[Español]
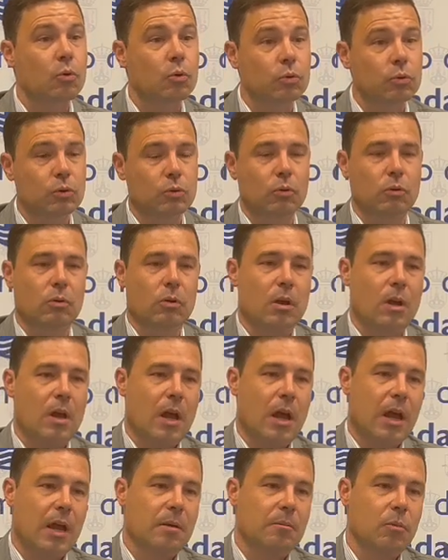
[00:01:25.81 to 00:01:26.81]
junto
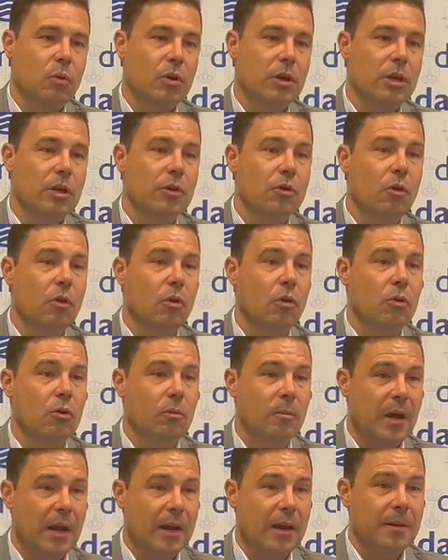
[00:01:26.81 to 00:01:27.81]
al Molino
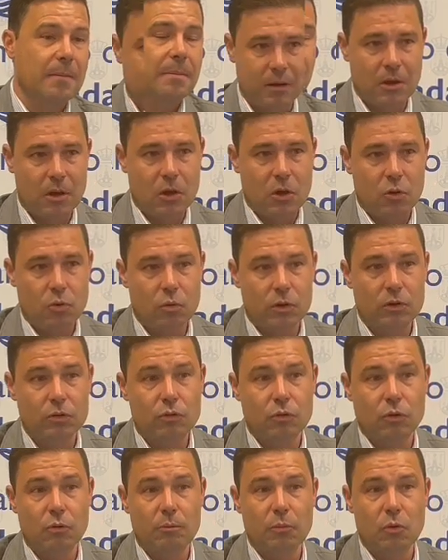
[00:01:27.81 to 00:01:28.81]
Romana,
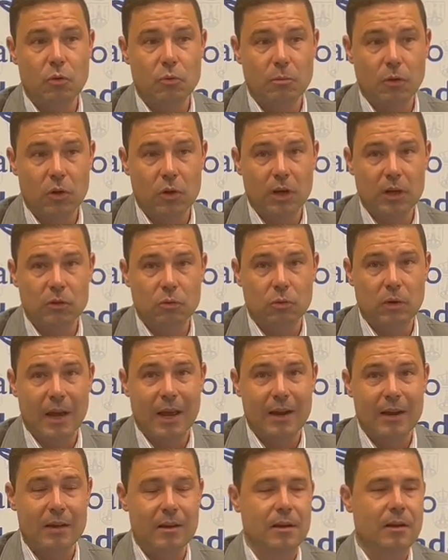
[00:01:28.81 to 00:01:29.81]
nuestro pulmón
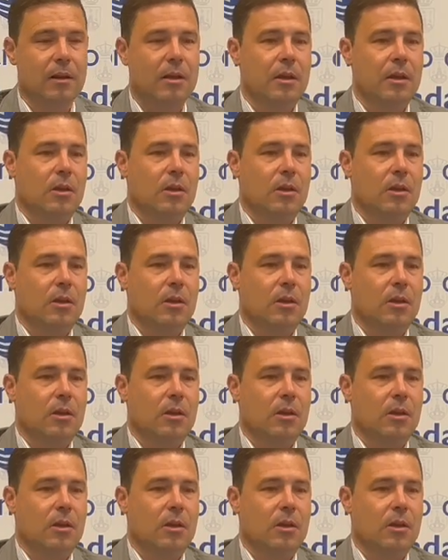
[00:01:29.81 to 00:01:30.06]
natural,